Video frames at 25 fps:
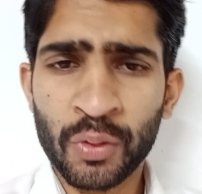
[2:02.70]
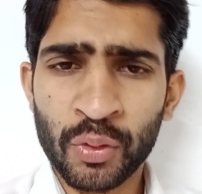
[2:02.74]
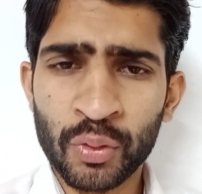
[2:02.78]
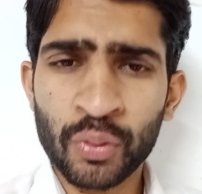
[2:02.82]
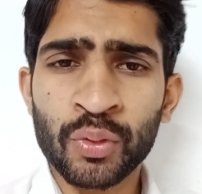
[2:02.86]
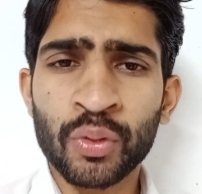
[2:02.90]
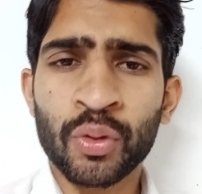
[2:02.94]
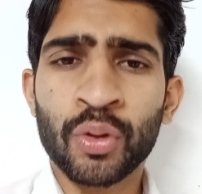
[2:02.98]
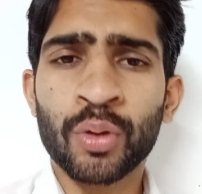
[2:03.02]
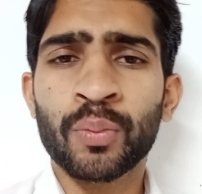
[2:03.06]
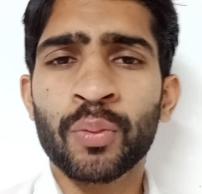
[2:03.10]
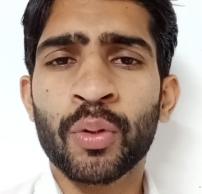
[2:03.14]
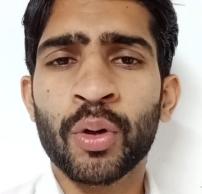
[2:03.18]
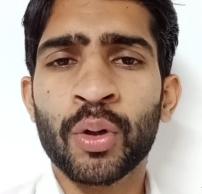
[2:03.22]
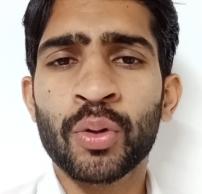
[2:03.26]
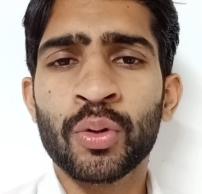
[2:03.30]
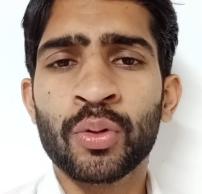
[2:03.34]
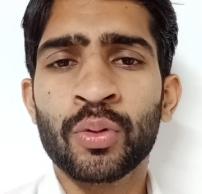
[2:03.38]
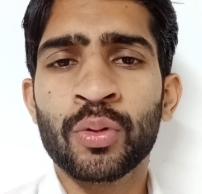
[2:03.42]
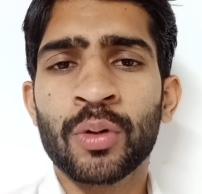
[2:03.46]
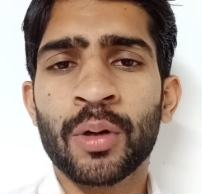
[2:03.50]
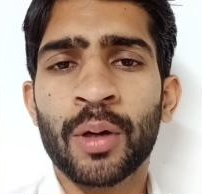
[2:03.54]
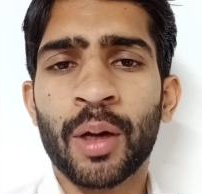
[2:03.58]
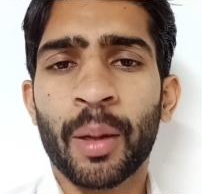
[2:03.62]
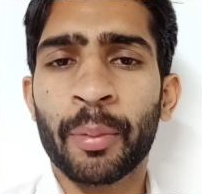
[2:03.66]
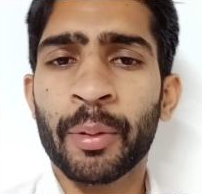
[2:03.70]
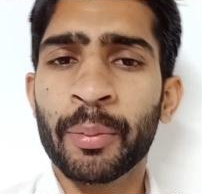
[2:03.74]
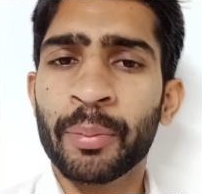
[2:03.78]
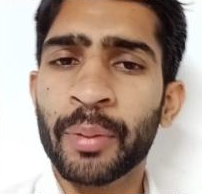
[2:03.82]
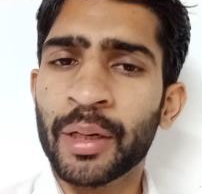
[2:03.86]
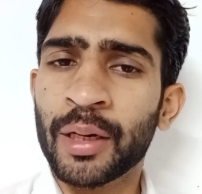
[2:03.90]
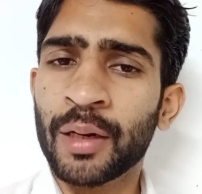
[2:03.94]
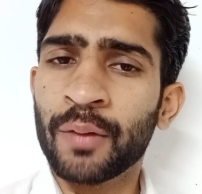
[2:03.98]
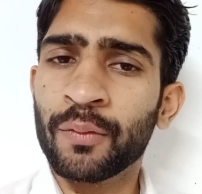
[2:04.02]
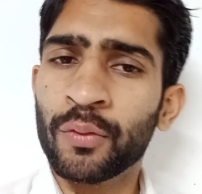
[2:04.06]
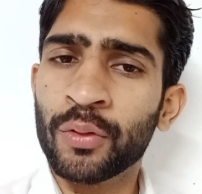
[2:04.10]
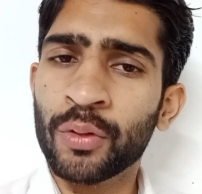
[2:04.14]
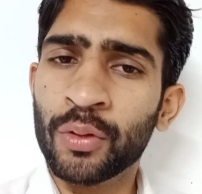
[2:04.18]
मैं उनको बोलूँ अभी
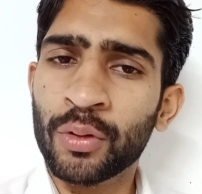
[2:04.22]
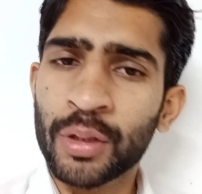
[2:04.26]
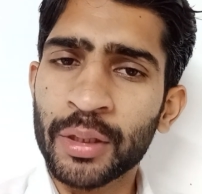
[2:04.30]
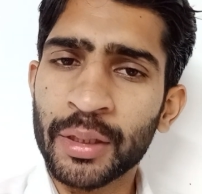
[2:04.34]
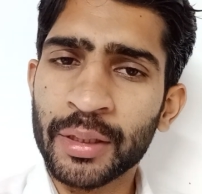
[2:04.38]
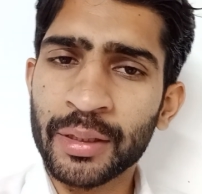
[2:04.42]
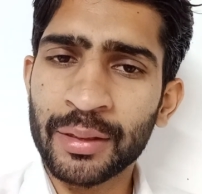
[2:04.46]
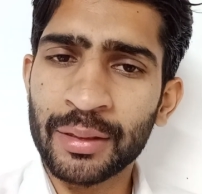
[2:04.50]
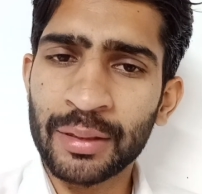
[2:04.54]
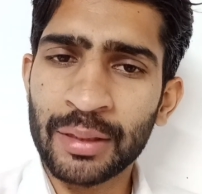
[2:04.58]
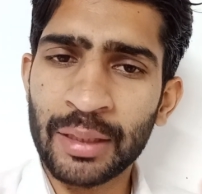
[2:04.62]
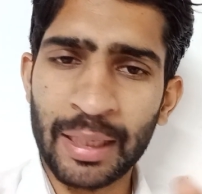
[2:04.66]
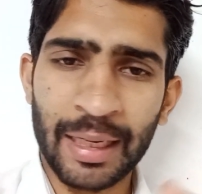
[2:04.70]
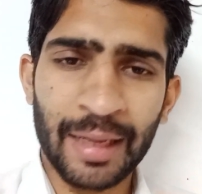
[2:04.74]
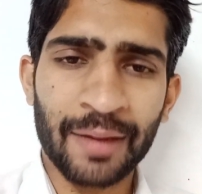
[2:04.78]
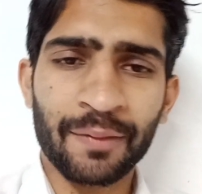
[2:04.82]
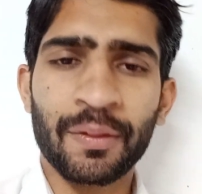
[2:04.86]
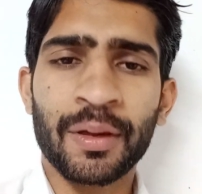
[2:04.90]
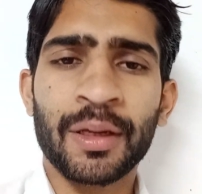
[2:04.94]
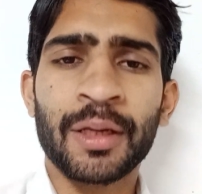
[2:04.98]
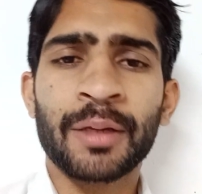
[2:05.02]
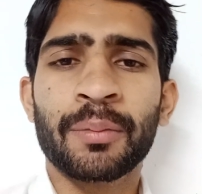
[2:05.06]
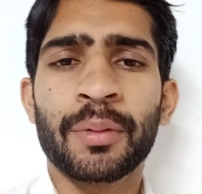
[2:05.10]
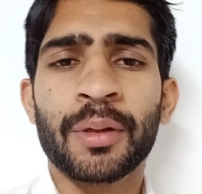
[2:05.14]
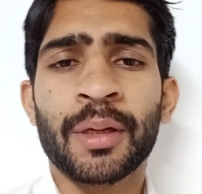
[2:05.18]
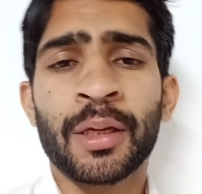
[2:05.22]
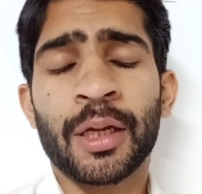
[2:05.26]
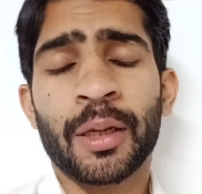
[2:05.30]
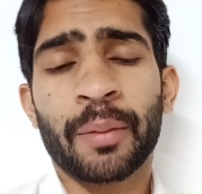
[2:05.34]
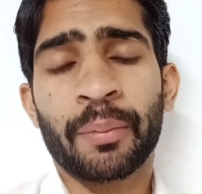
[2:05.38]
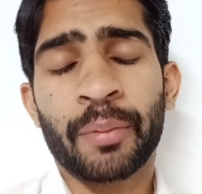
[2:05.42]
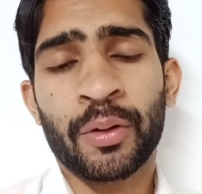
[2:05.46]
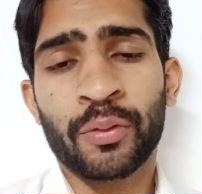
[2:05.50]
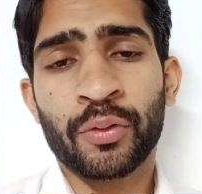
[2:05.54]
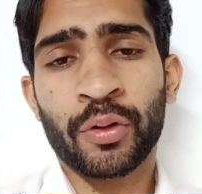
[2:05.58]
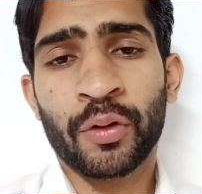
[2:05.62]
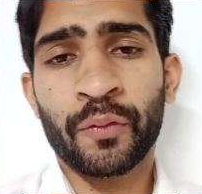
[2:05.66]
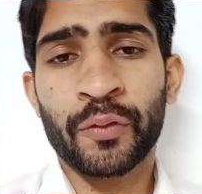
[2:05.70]
मेरा वो एक लेवल नहीं बना कि
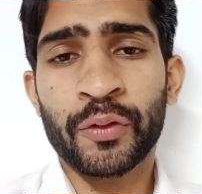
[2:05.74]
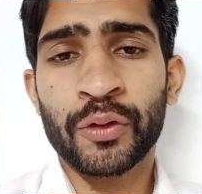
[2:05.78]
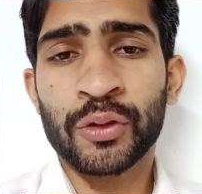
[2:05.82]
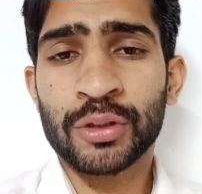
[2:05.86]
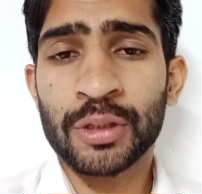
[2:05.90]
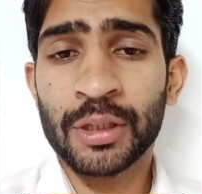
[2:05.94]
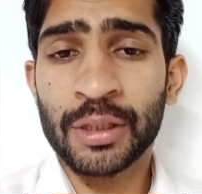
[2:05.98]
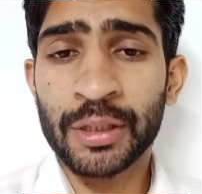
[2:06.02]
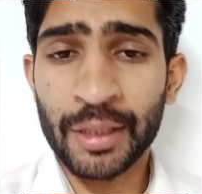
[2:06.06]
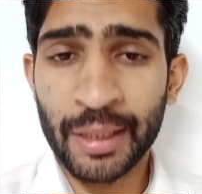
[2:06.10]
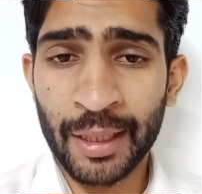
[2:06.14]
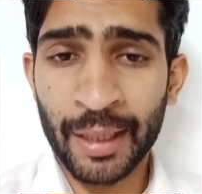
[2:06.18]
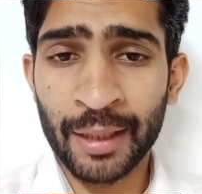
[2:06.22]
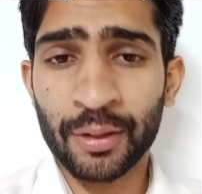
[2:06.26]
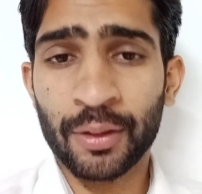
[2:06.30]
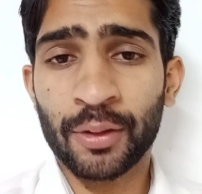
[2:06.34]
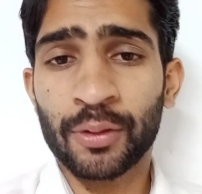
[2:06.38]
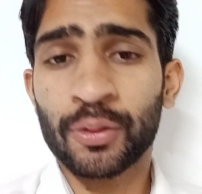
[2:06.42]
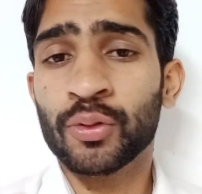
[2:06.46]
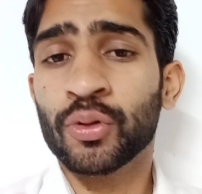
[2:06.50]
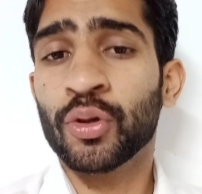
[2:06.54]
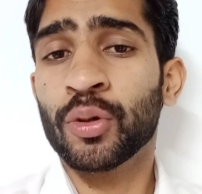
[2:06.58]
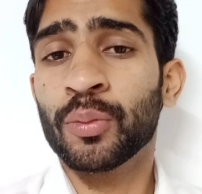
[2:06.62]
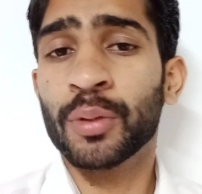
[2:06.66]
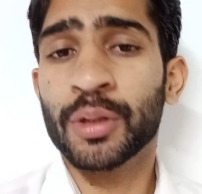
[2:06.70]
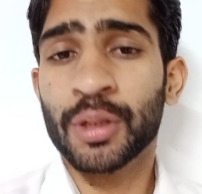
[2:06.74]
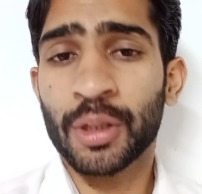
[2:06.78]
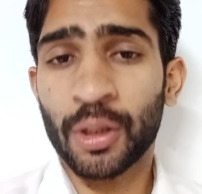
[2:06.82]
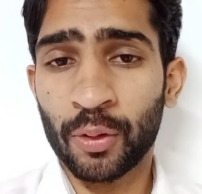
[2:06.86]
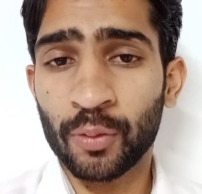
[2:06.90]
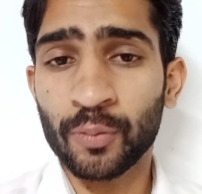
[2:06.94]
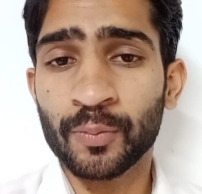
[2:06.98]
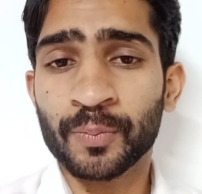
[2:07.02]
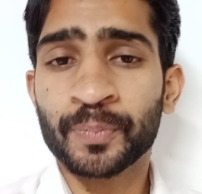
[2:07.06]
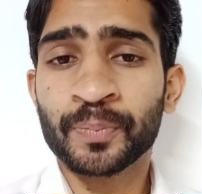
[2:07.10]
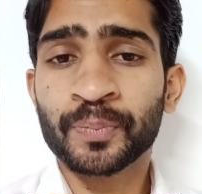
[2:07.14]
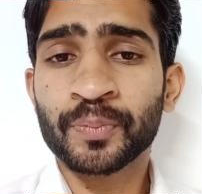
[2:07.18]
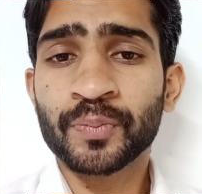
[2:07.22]
मैं उनकी वीडियो से टैग करूँ उनको
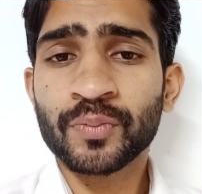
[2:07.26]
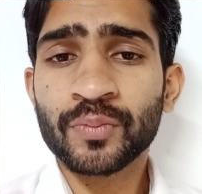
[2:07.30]
बताऊँ